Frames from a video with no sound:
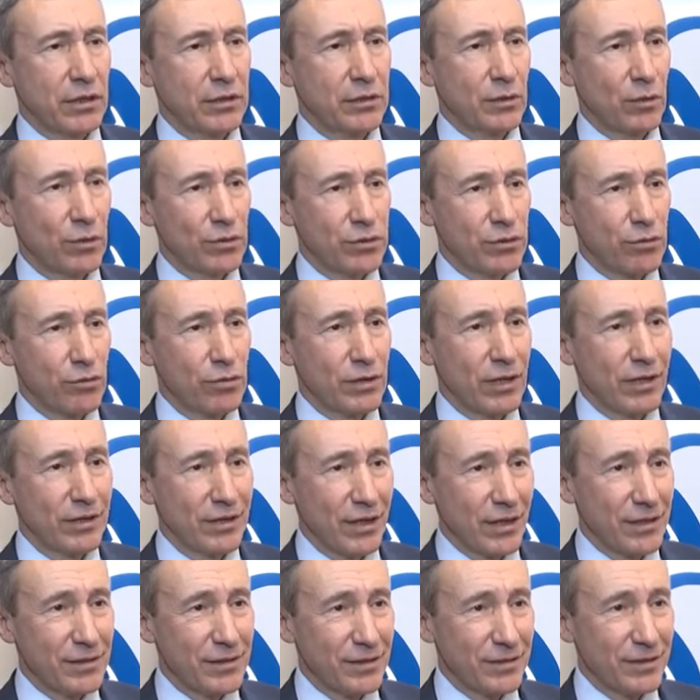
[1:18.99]
от Грузии
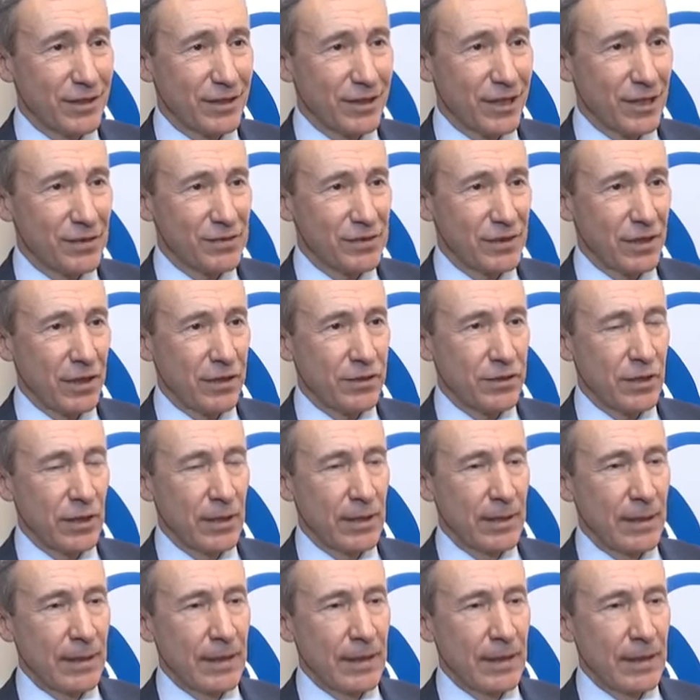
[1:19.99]
уклонялись от таких встреч.